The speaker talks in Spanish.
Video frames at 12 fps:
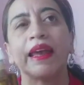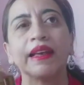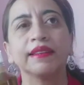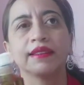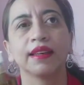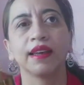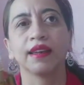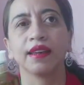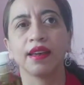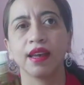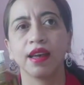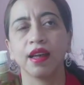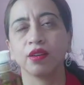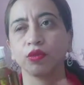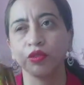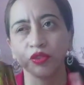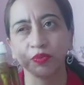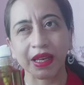hace ya
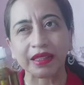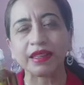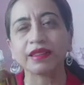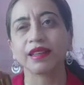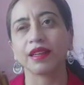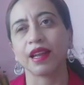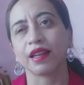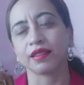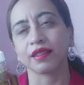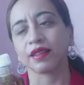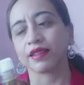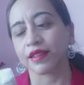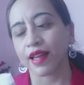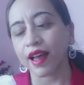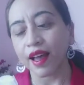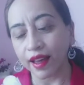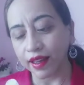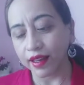algunos meses, en la receta
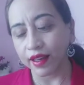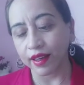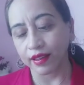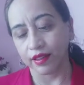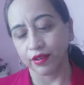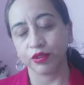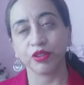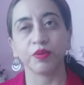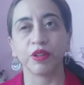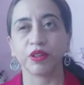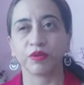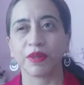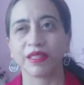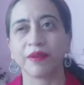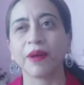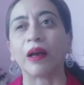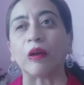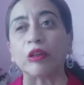está en eh, eh, unos videos más
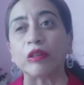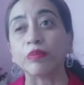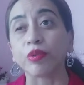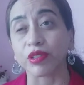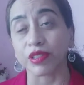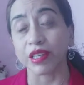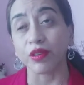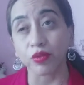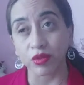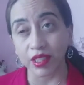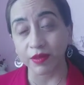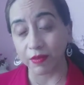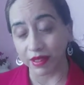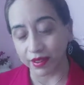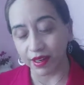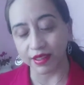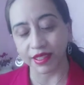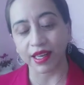abajo por si gustas
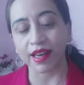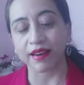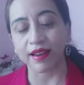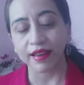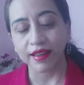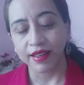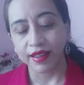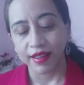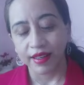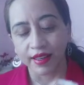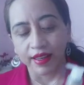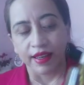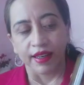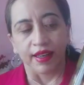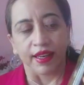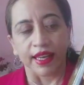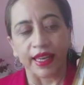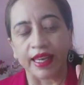pasar a checarla.
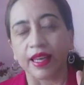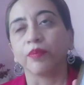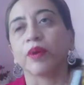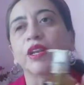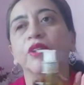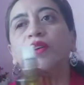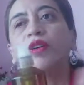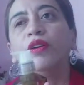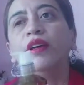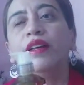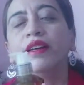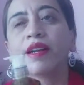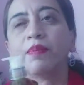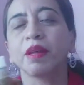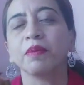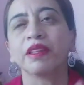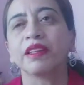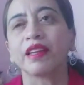Y bueno, eh,
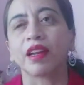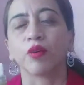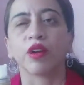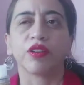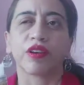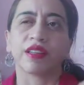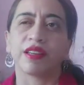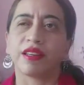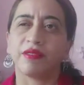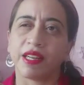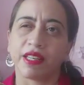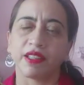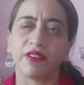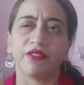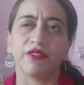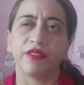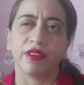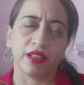rápidamente te recuerdo que tiene varias,
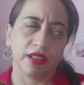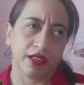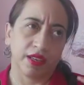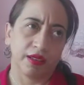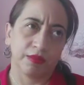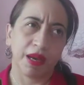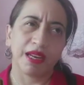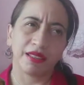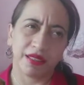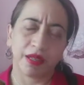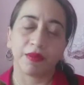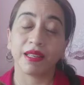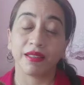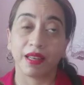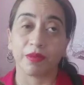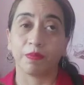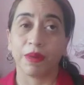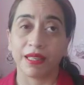y varias hierbas y
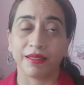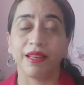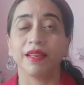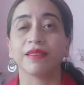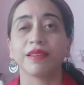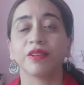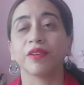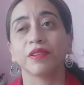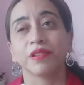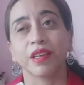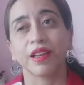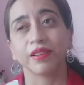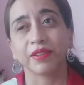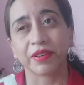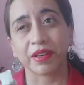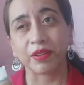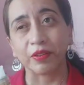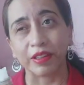especias y todas ellas
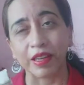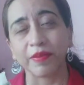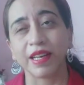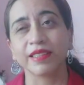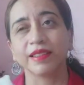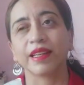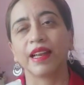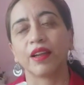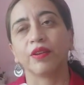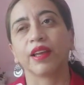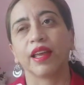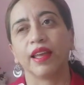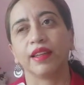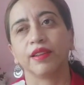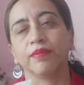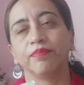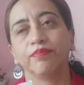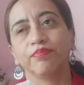son reductivas. Claro que
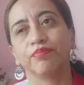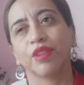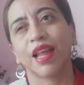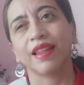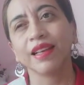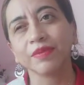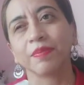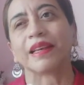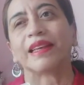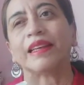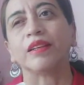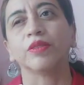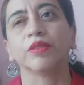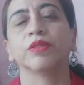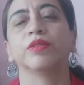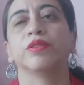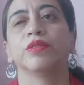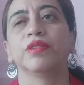nada es mágico,
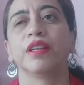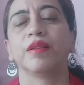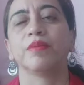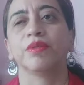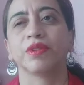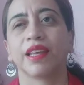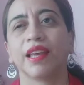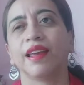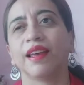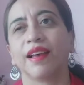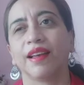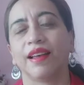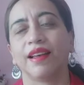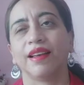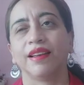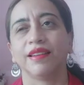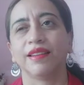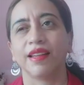todo tenemos que
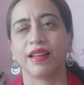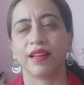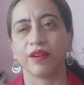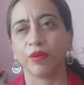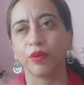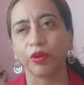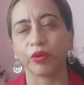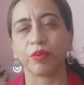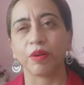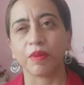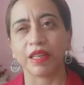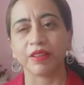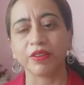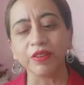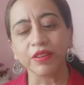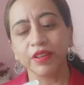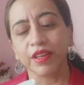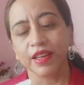ah, tener un
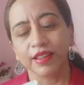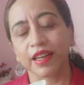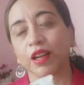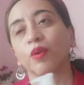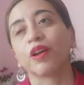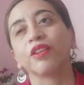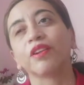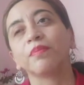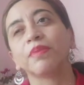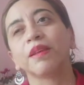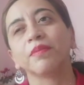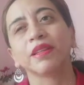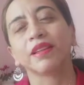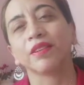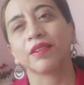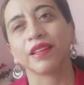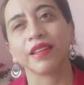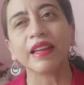complemento. Te recuerdo rápidamente
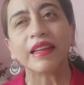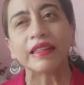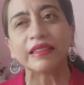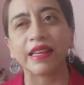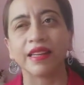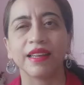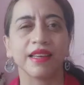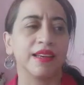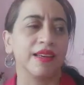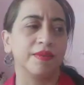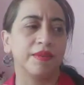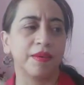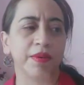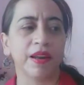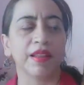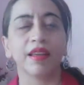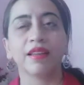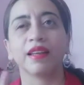lo que tiene. Tiene té
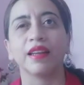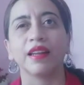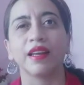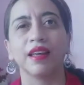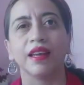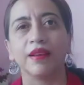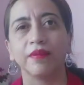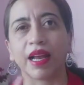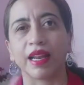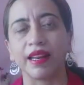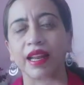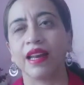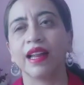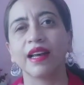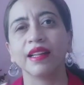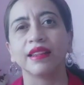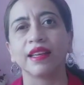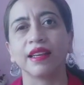verde, tiene
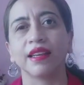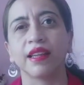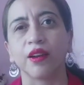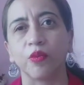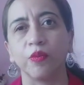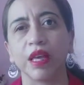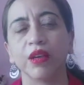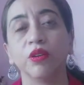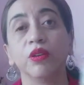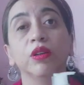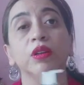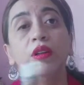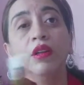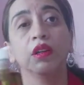canela, tiene romero,